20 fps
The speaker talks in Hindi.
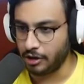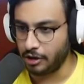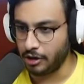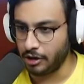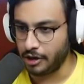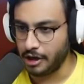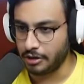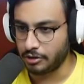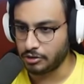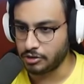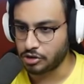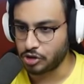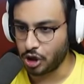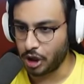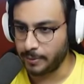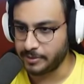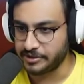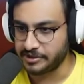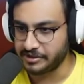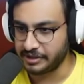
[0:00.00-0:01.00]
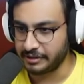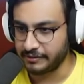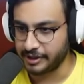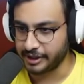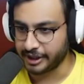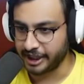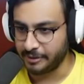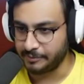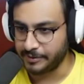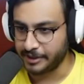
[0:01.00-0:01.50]
और उस
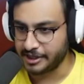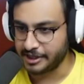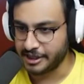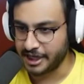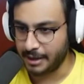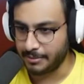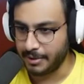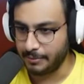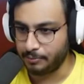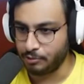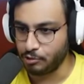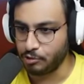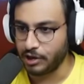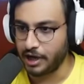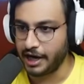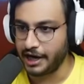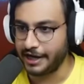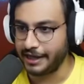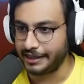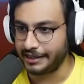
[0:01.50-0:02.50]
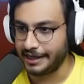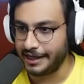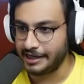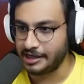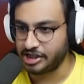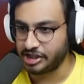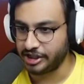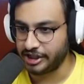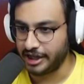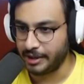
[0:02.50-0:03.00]
ऑब्जर्वर के पीछे हमें पूरा एक लाइन
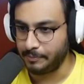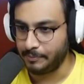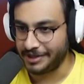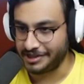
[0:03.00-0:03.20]
चाहिए